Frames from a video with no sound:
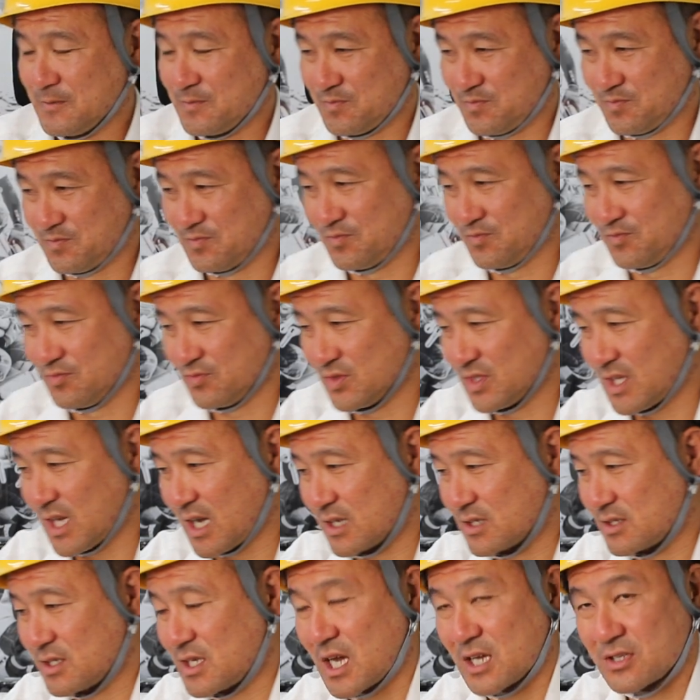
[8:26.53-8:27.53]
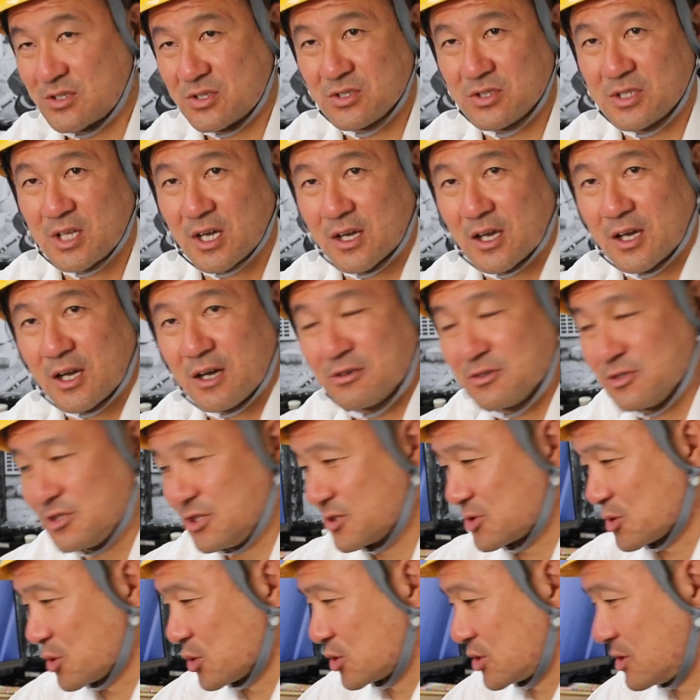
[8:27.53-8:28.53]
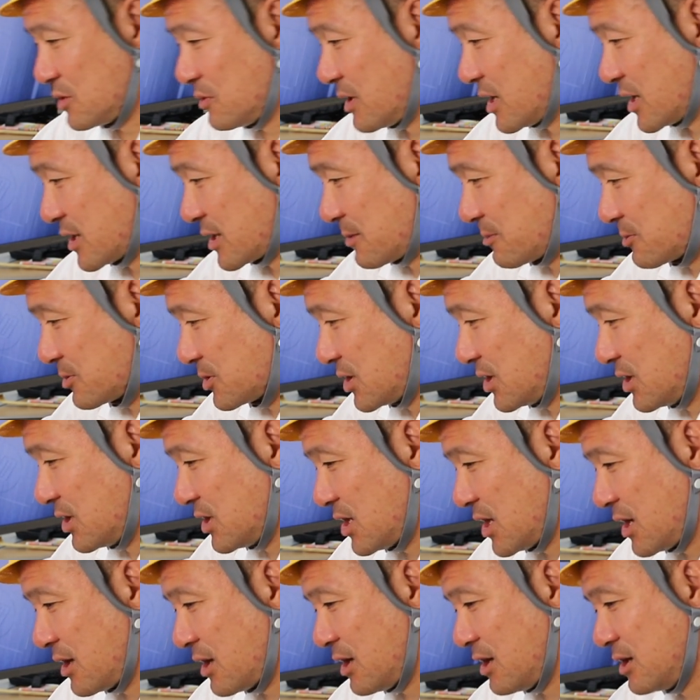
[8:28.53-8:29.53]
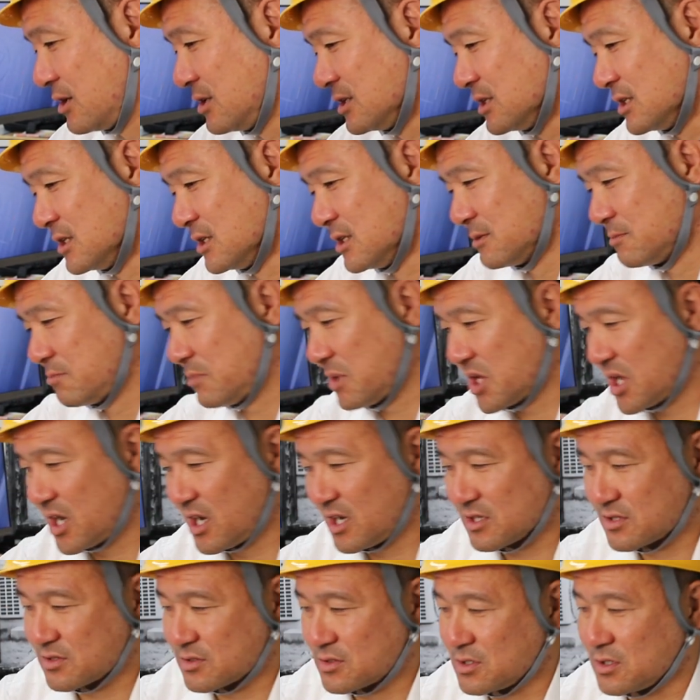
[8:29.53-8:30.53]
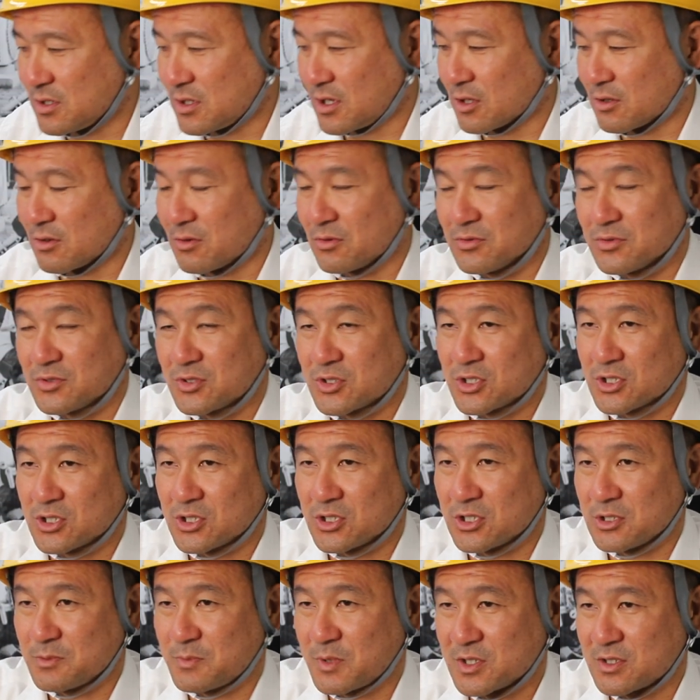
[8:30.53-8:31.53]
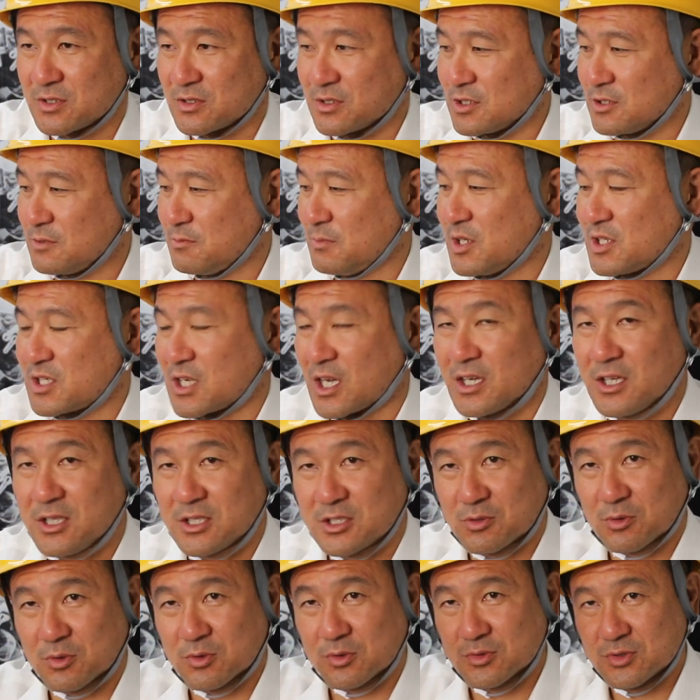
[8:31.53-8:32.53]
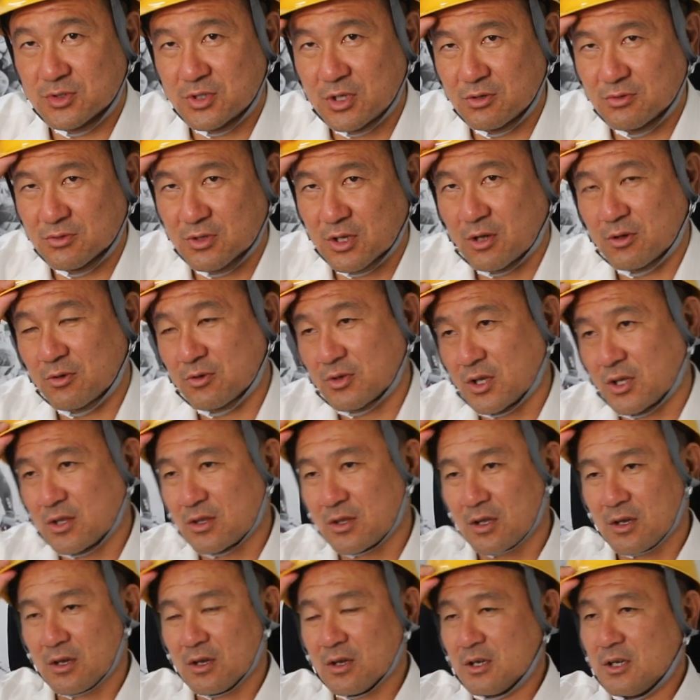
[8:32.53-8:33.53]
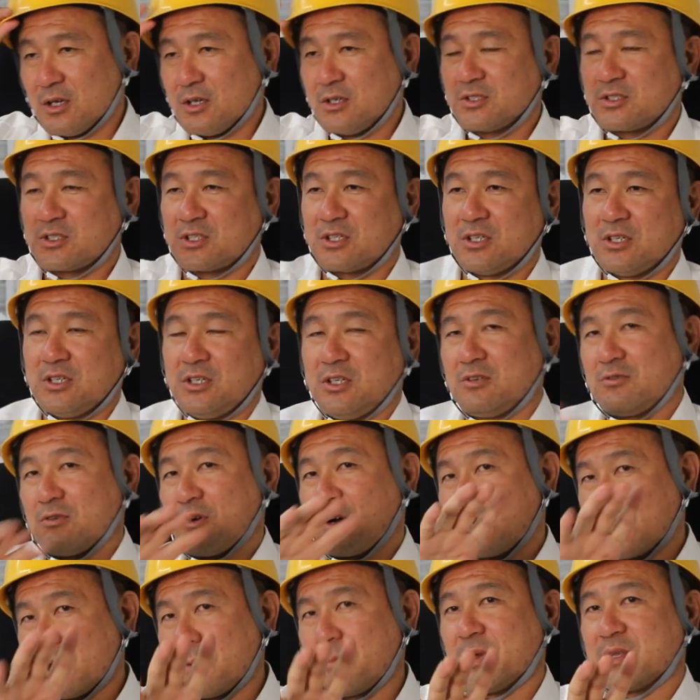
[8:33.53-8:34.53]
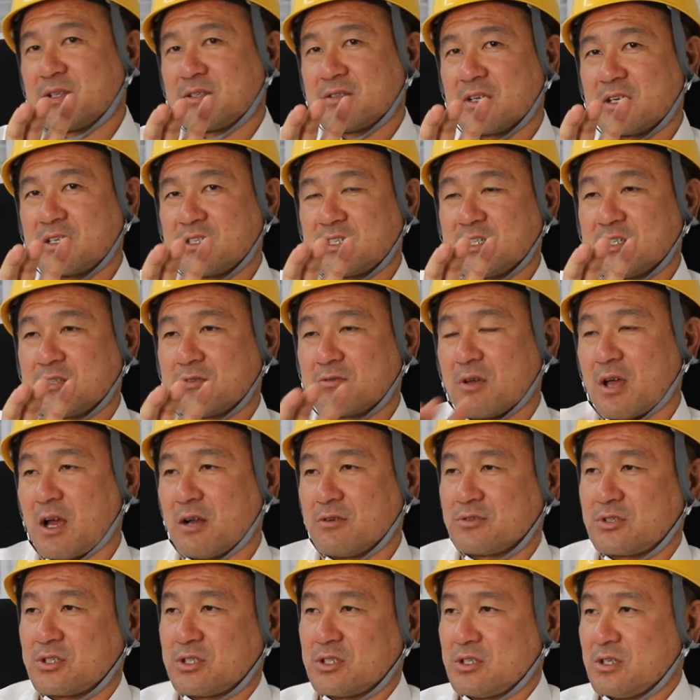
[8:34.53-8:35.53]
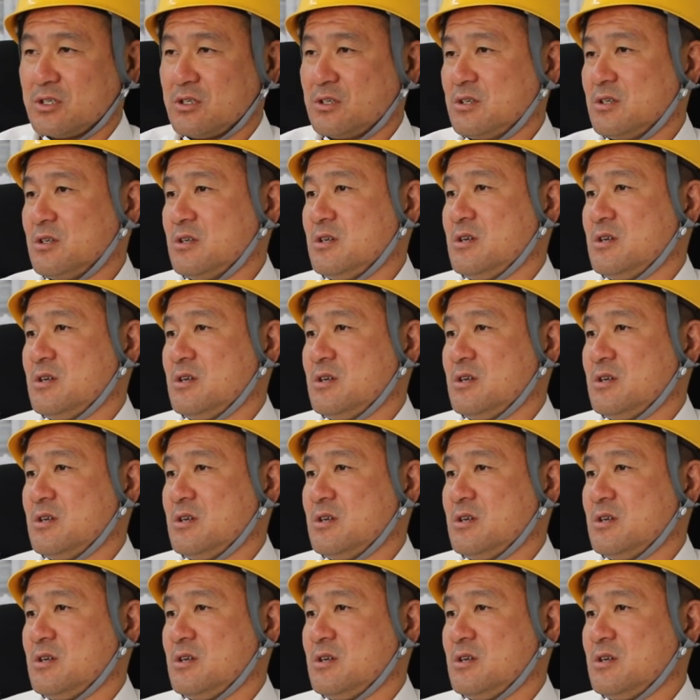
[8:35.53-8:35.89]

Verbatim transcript: うん、安いだけが売りでしょうって言われたもんで「いやいや安いけどうち別にめちゃいい仕事してるんだけどね」ってシーリングはね別できちっとやるし、